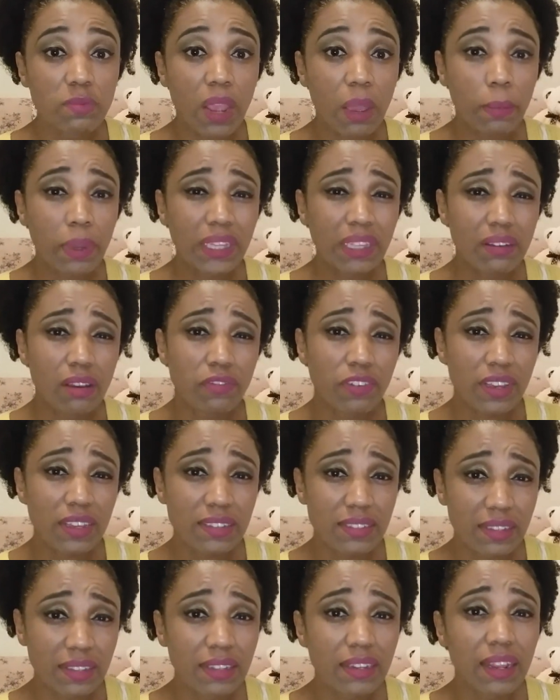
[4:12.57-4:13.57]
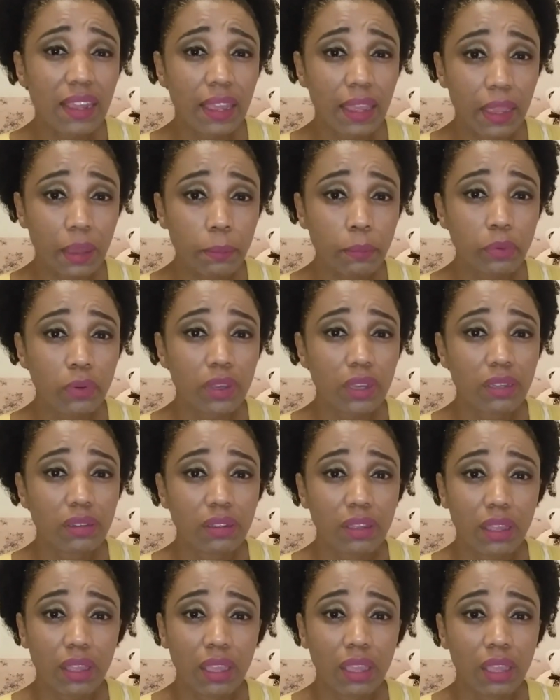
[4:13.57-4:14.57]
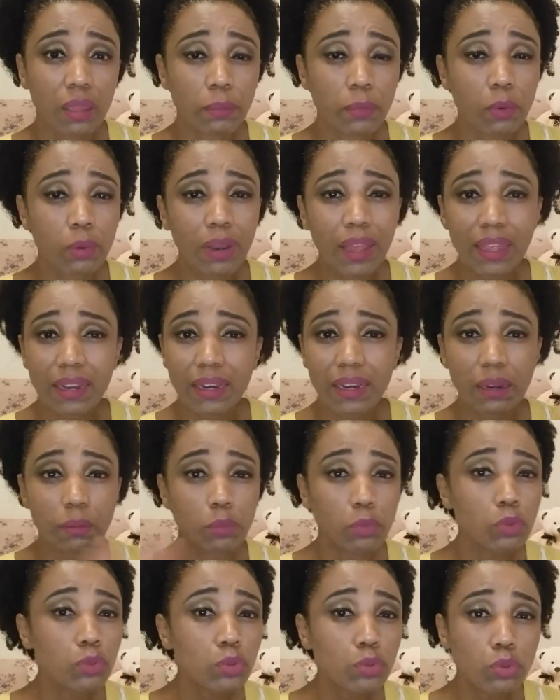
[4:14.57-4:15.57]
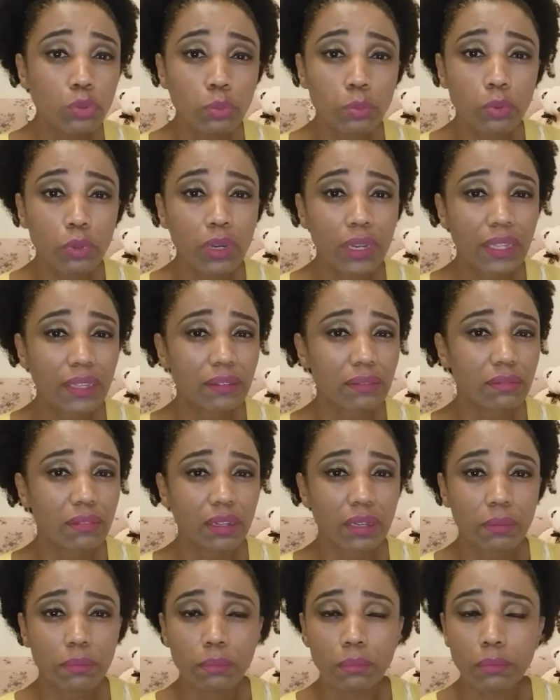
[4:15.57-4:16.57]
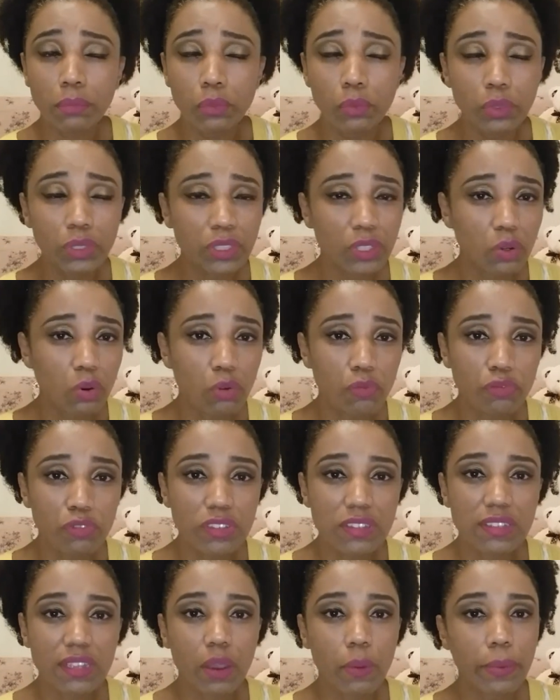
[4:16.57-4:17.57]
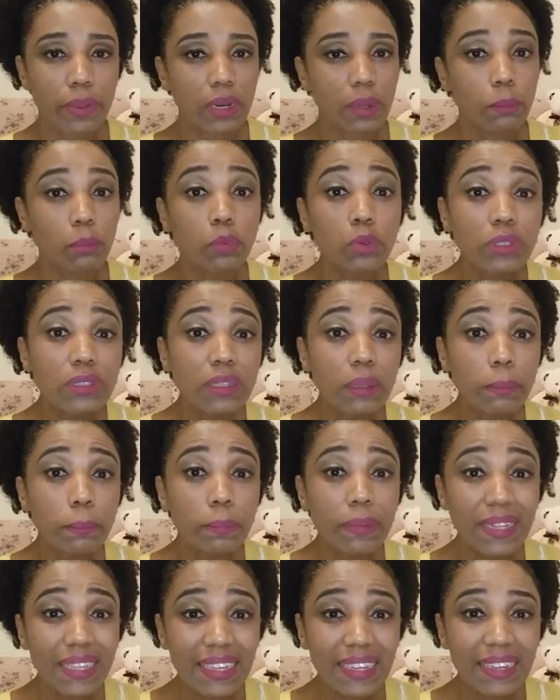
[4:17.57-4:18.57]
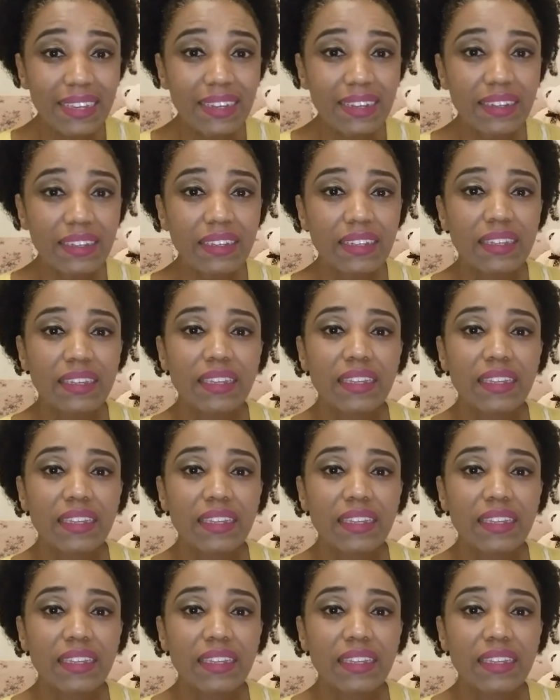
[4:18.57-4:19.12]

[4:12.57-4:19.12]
Minha mãe estava afastada na época, é, meu lar era muito turbulento, era muita confusão, era muita briga,